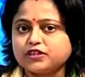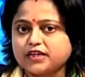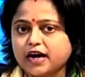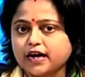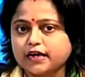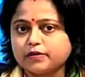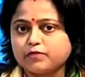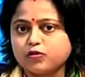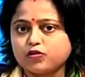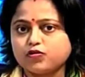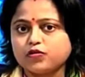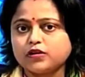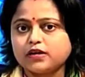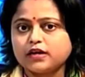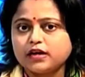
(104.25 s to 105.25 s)
চাকরি
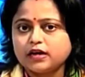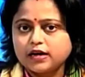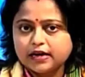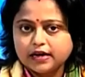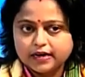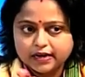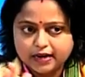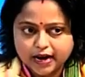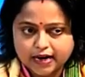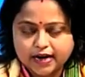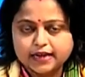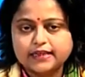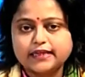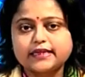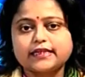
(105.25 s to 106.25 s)
বলুন নানা
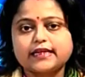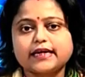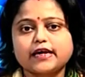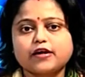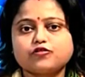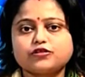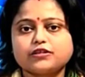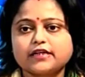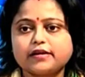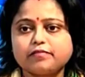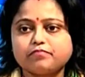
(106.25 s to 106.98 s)
দিক থেকে হচ্ছে